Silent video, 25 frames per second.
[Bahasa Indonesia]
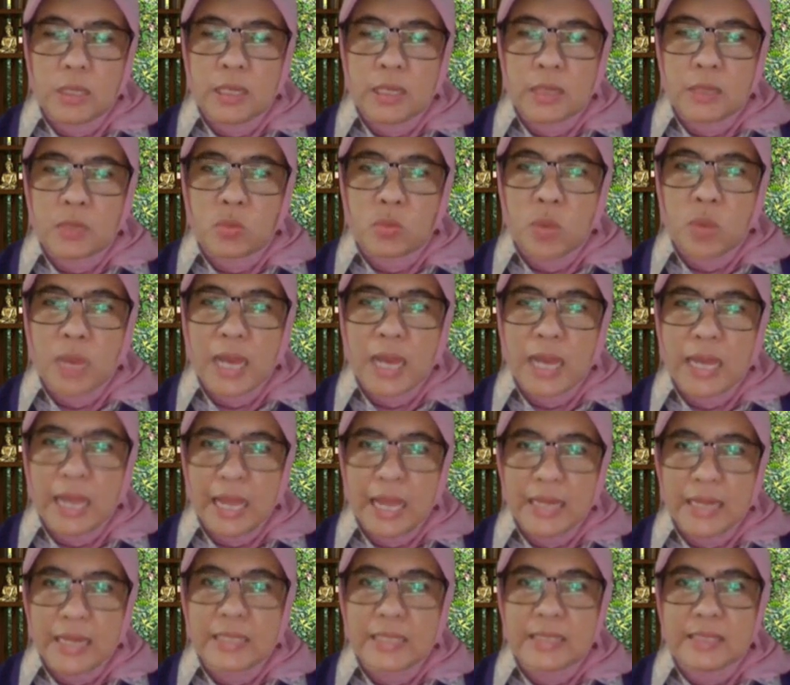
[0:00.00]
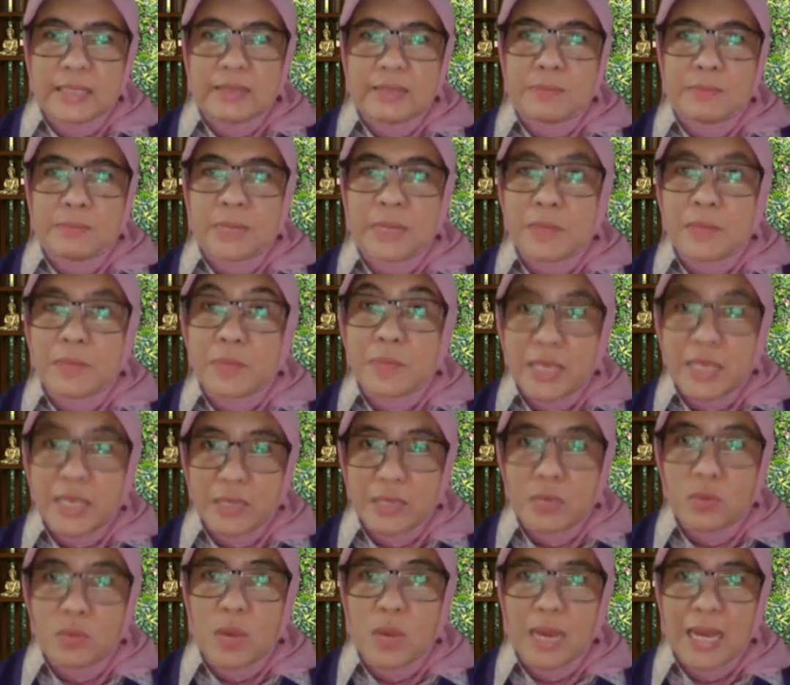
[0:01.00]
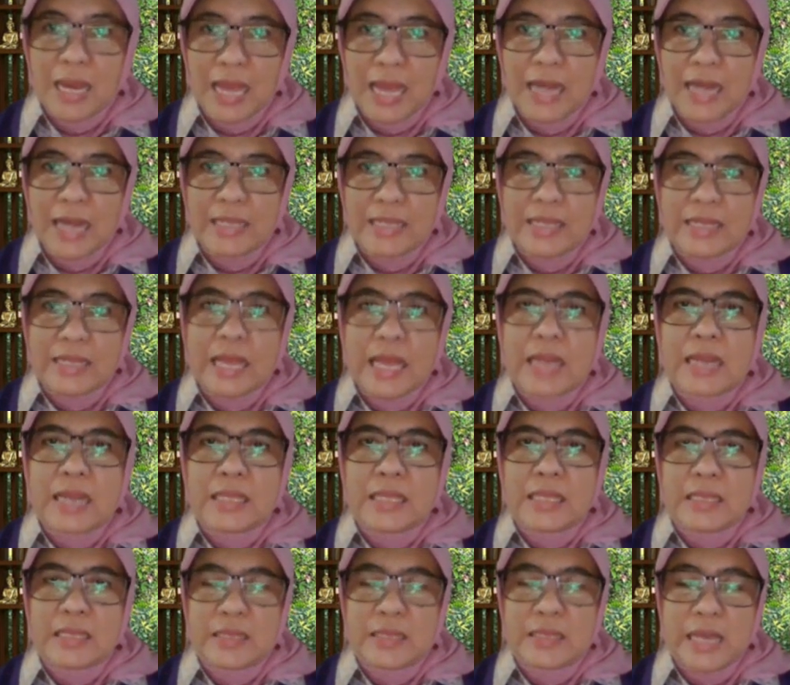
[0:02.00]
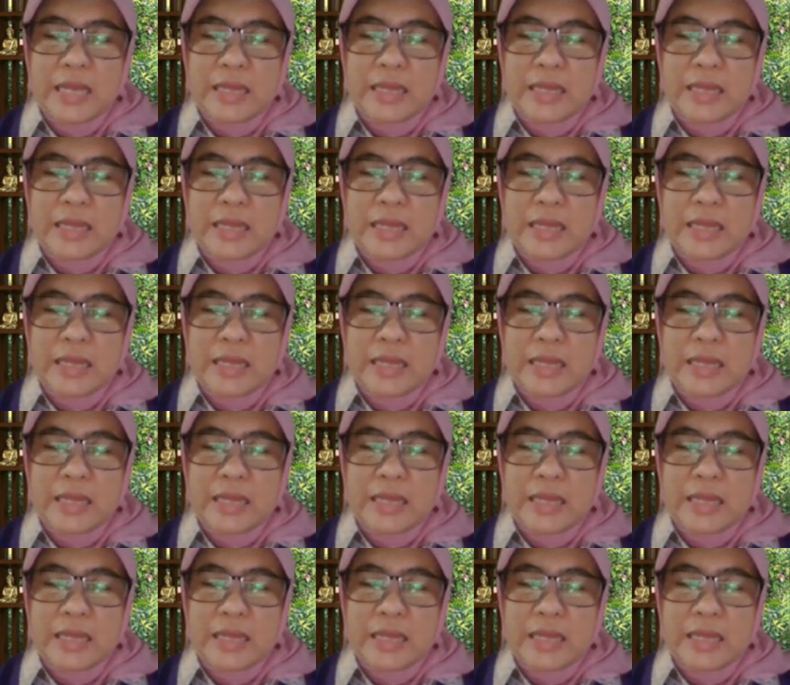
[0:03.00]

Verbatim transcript: uh, dua kali, isi dua kali dari